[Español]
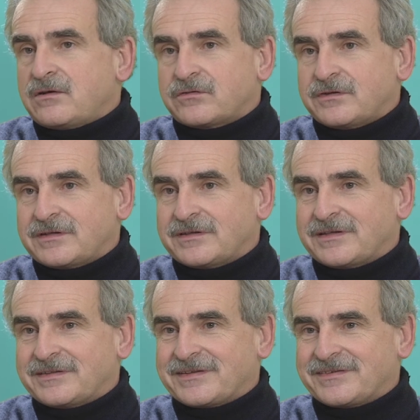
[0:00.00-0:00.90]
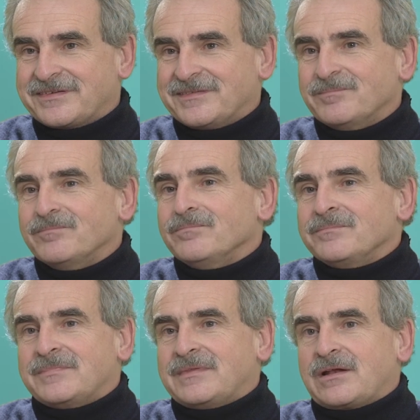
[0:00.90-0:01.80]
de los intendentes
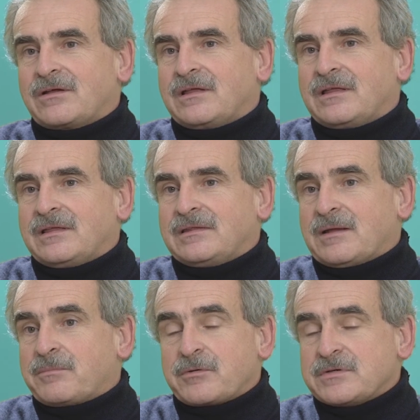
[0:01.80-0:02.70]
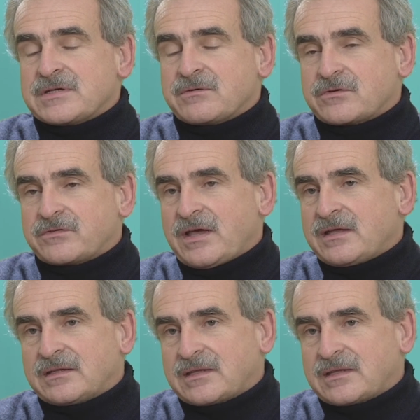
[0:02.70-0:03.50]
de la provincia de Buenos Aires,